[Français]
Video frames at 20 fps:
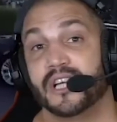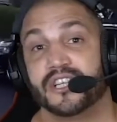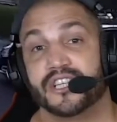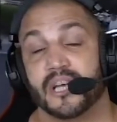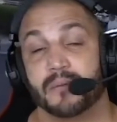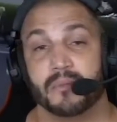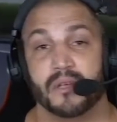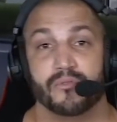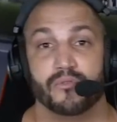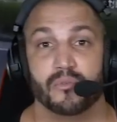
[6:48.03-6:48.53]

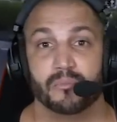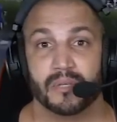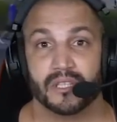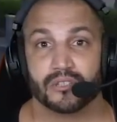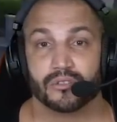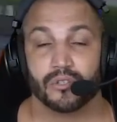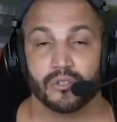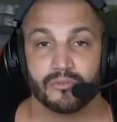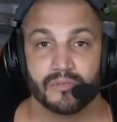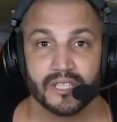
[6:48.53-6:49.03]
jamais vu
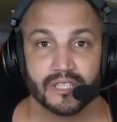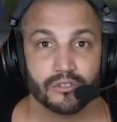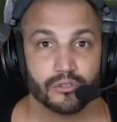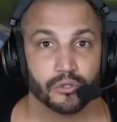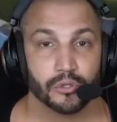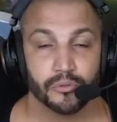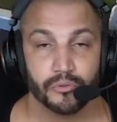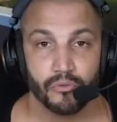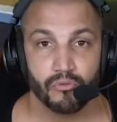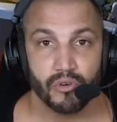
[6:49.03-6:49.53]
parce qu'en fait, ce
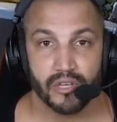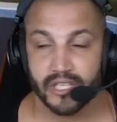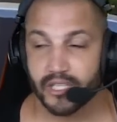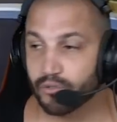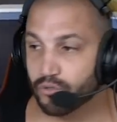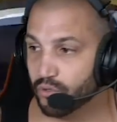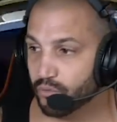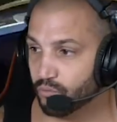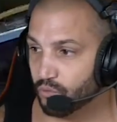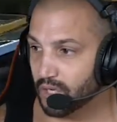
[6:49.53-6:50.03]
que vous voyez
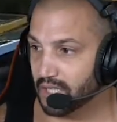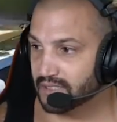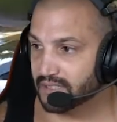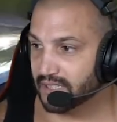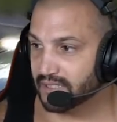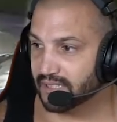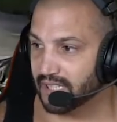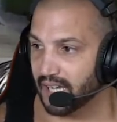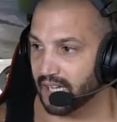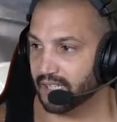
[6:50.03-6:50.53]
de moi, ça
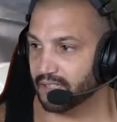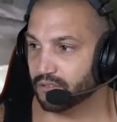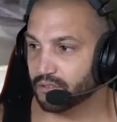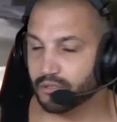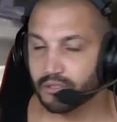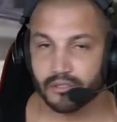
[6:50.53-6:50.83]
s'arrête,